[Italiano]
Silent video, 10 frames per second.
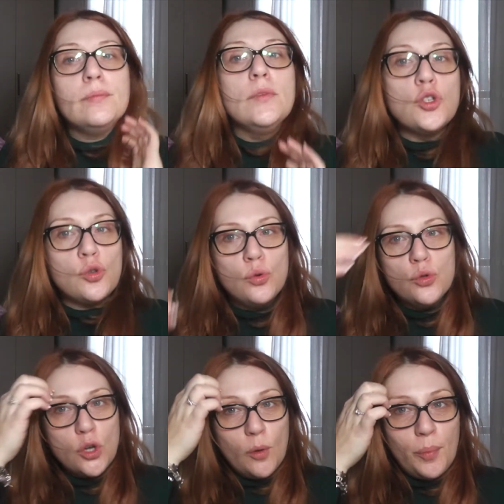Mi
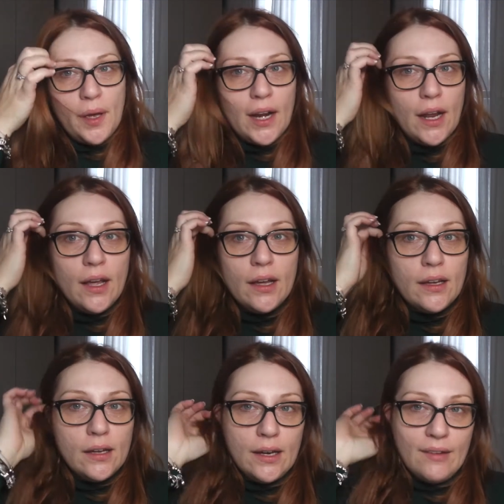scuso per
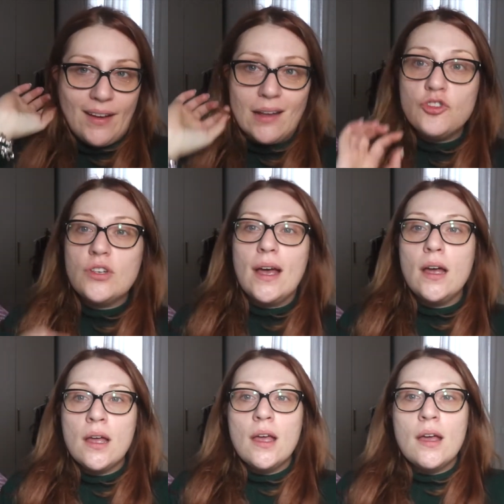eh, la faccia,
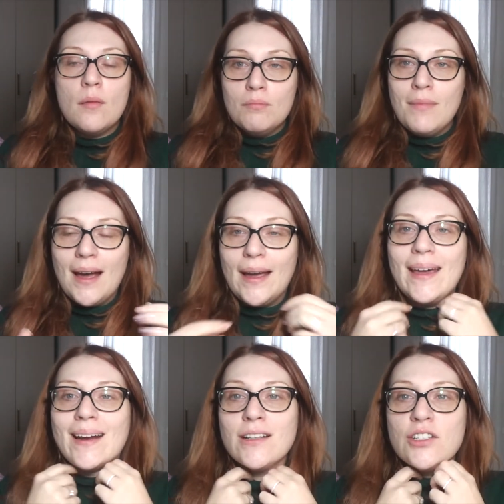ma
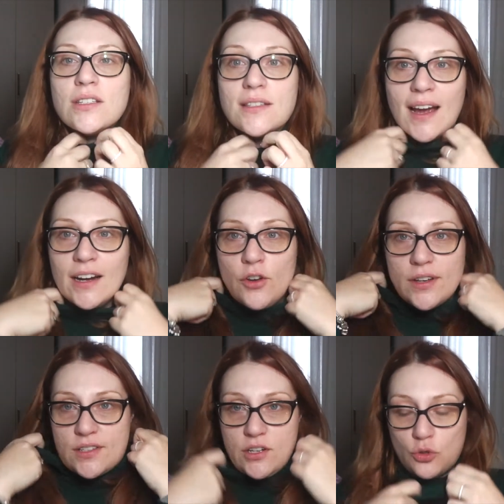era necessario
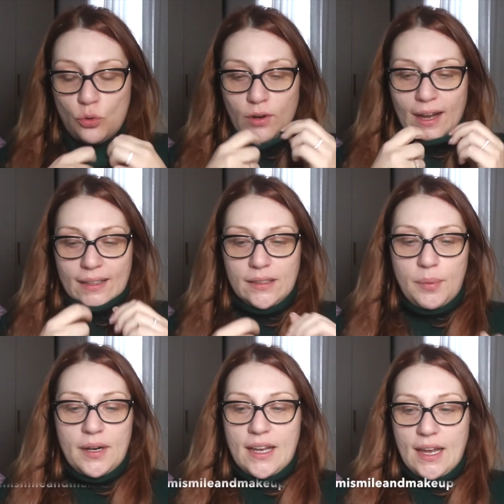essere struccate
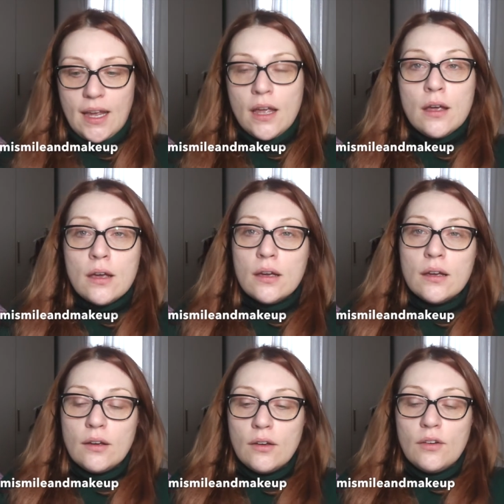perché
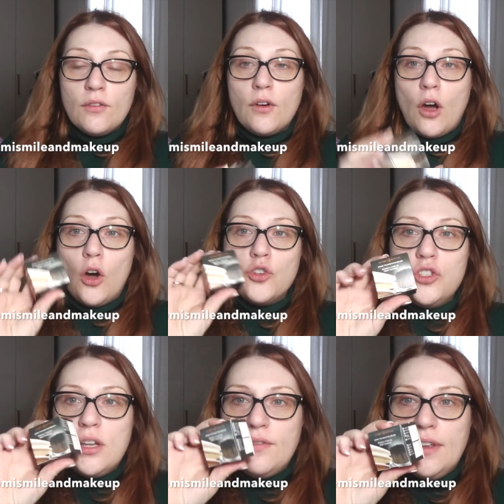
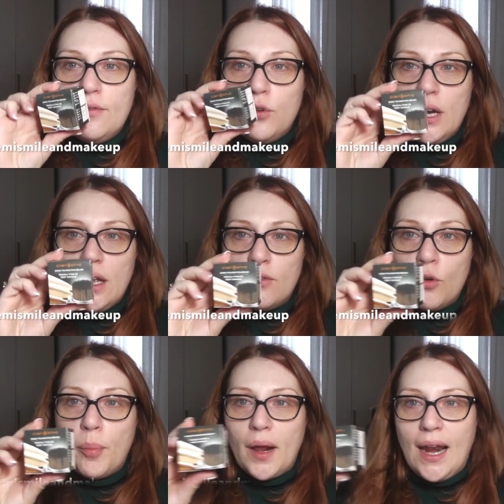oggi vi
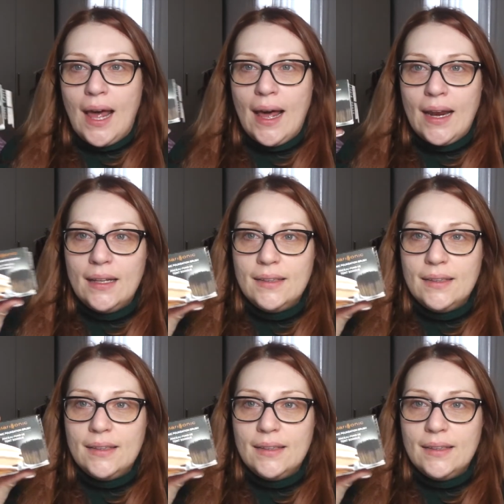volevo parlare